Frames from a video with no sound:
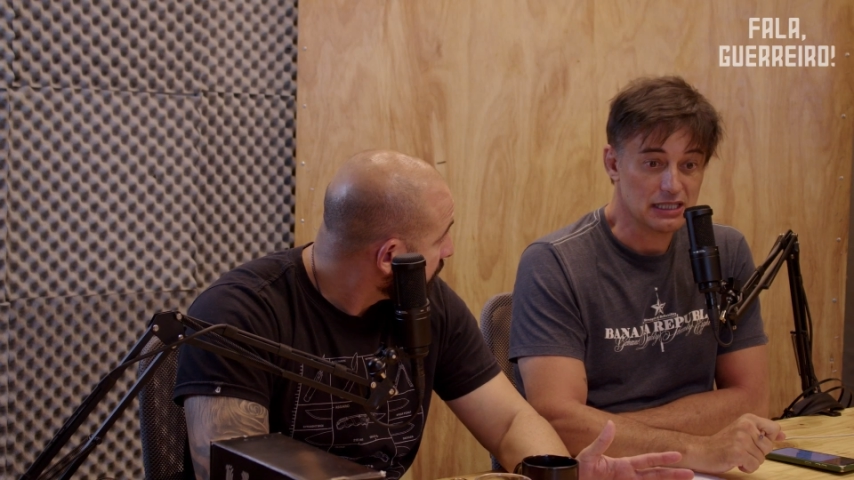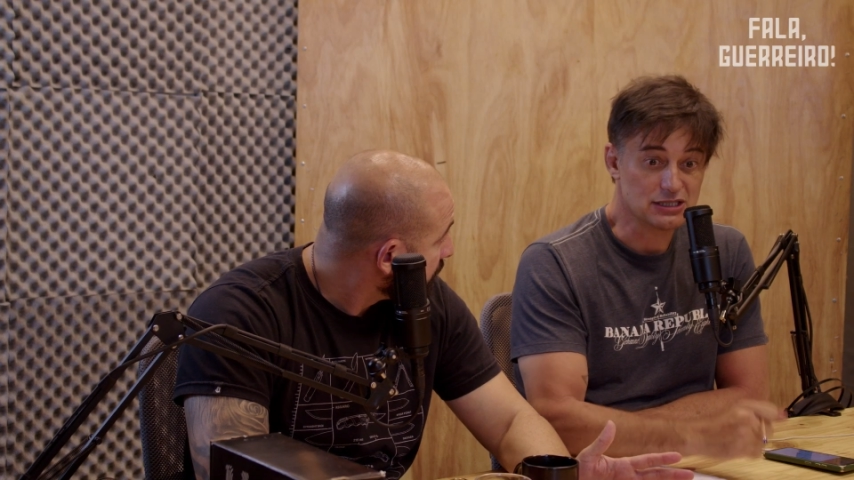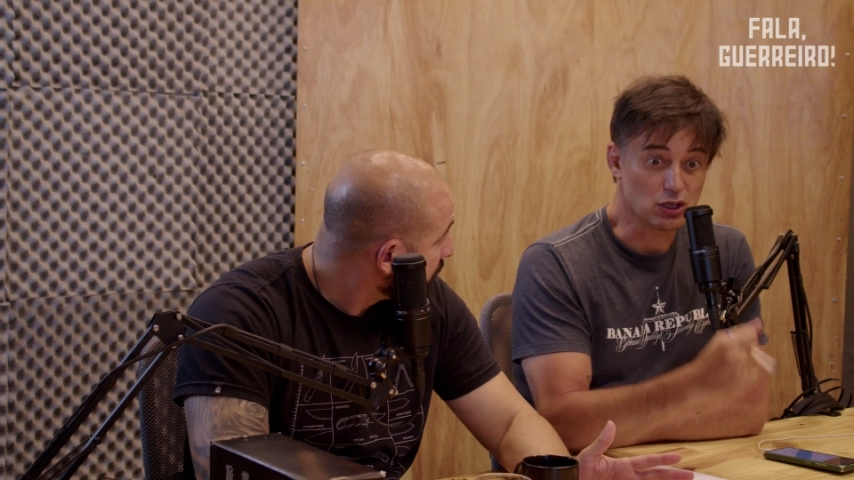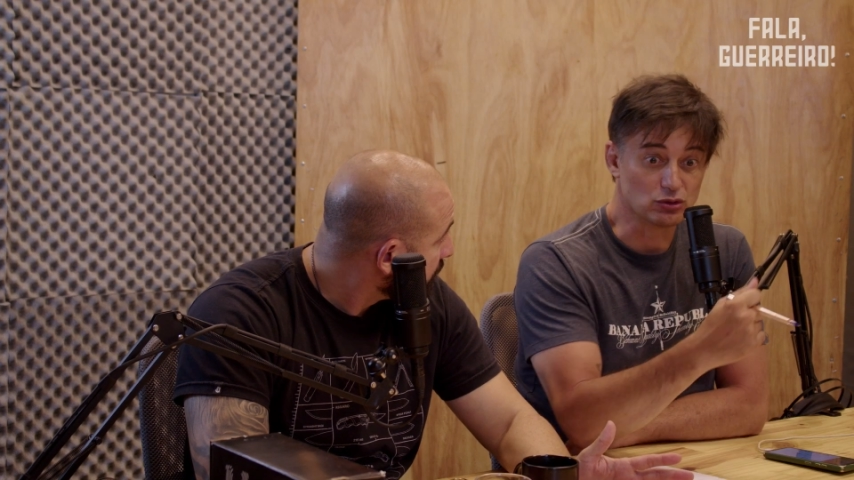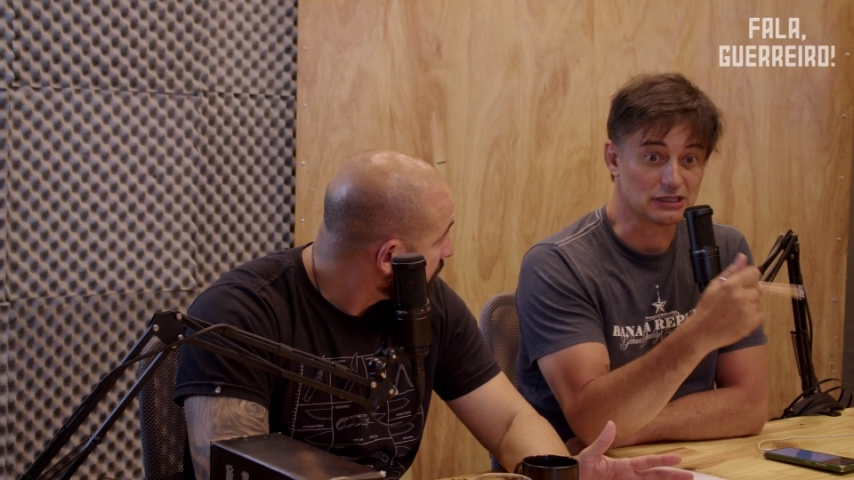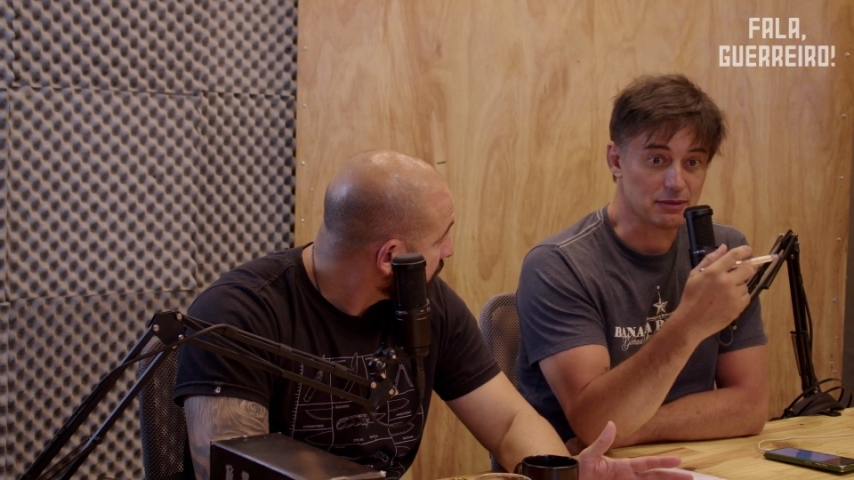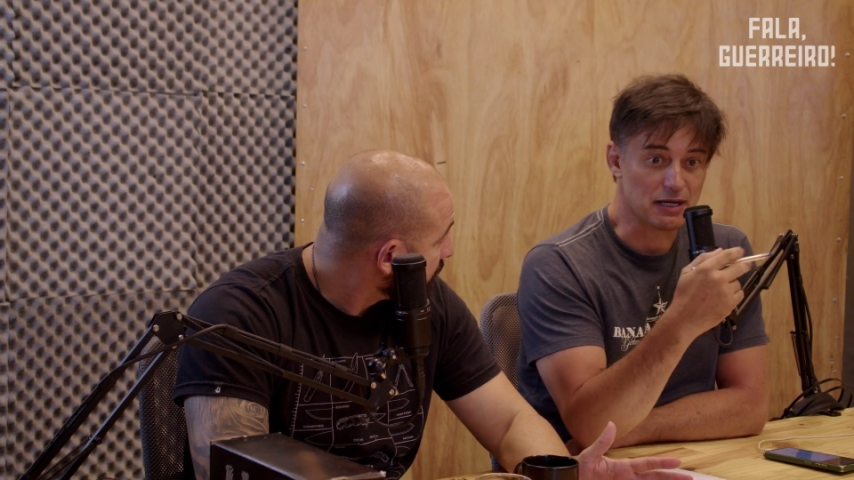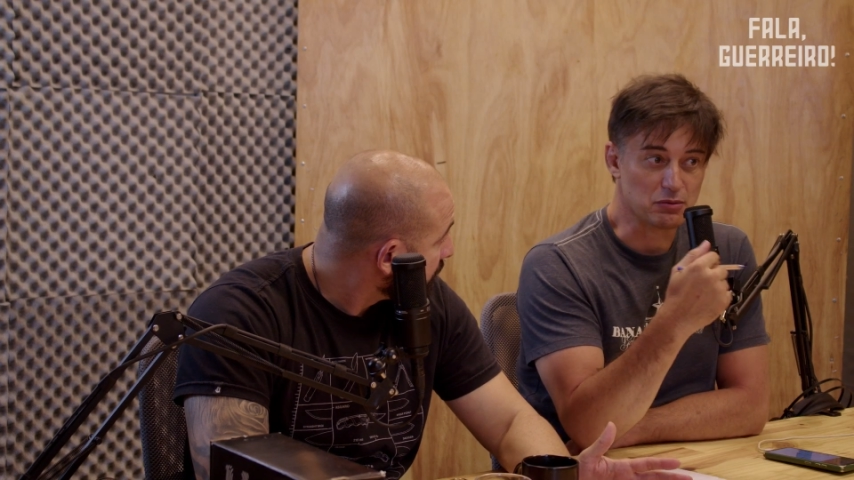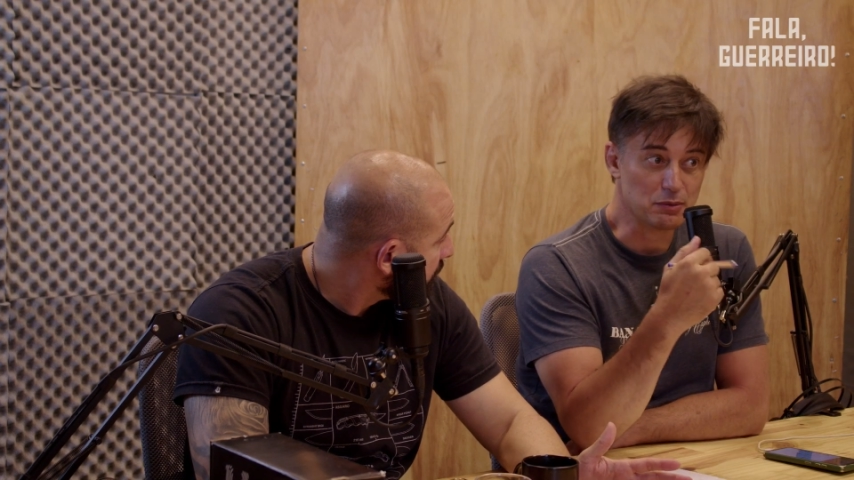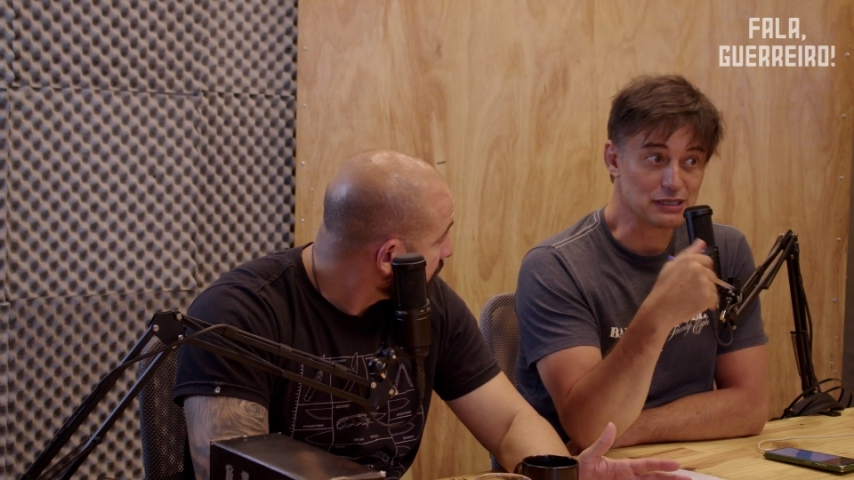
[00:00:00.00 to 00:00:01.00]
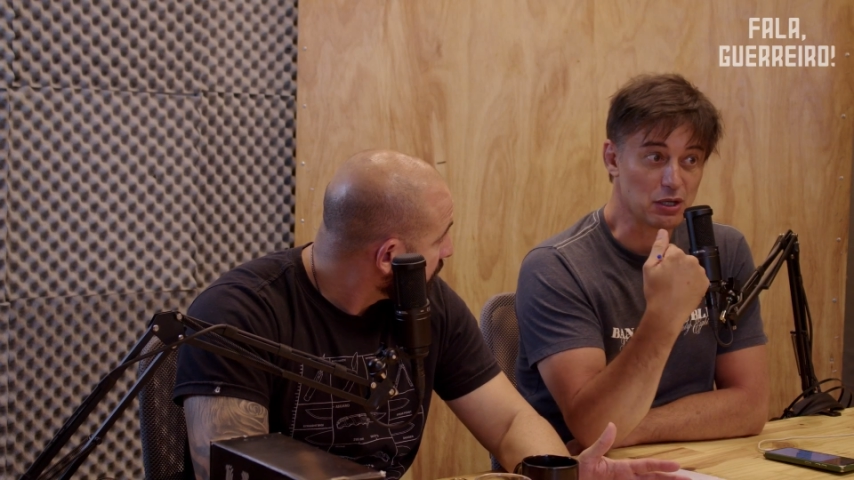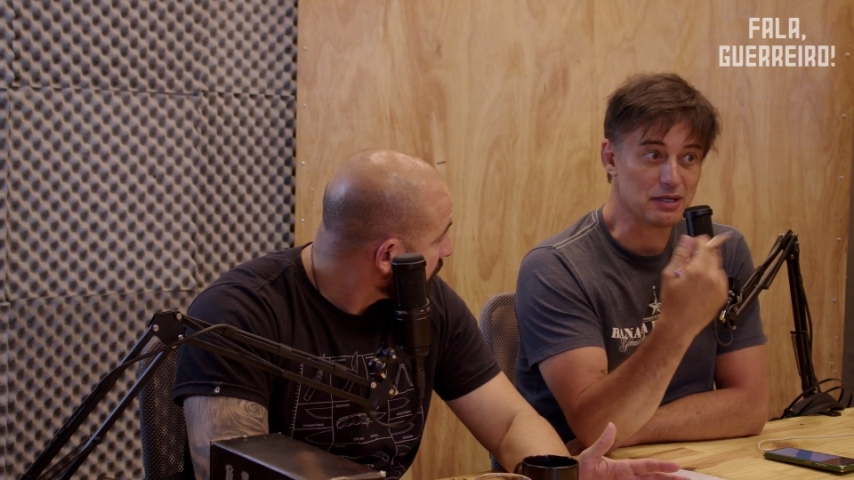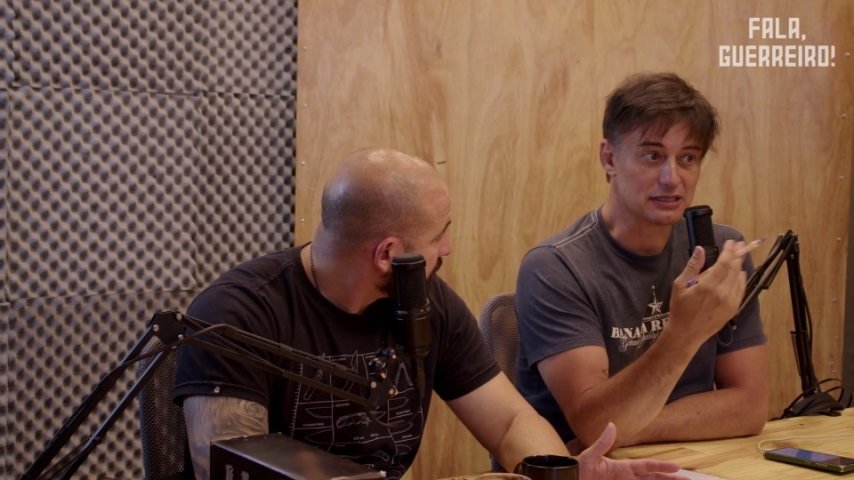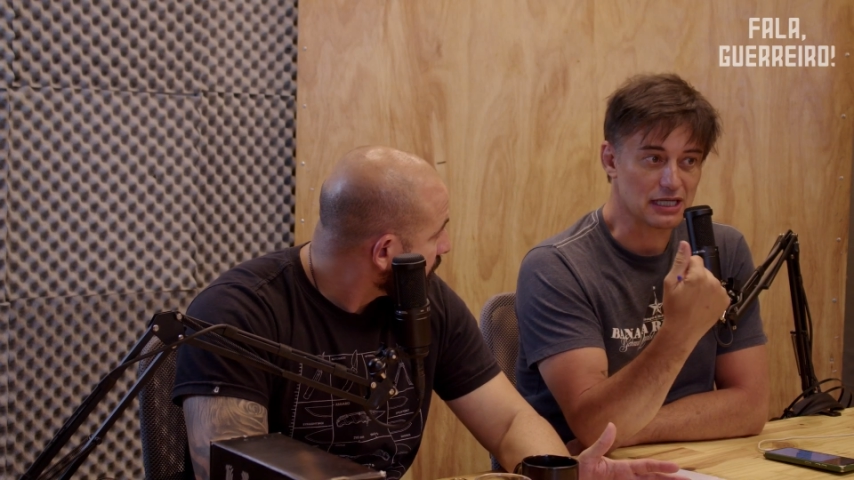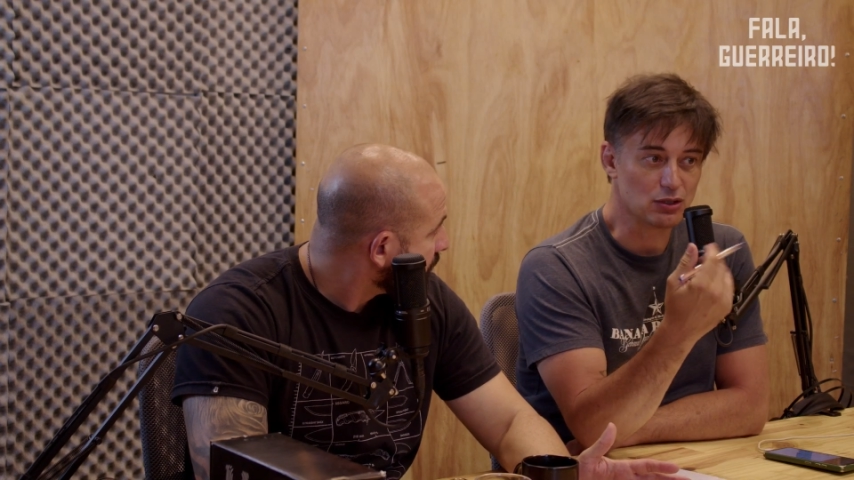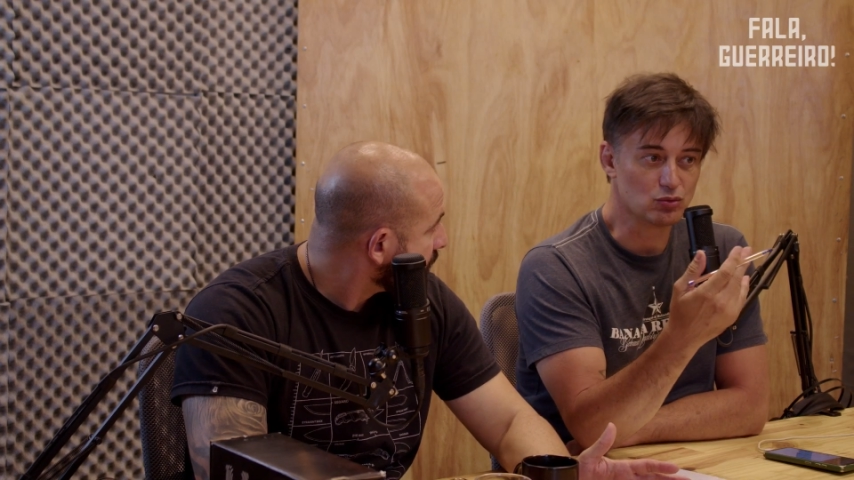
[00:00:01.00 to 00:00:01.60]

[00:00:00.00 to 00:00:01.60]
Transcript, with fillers: E chegou um determinado momento que eu entrei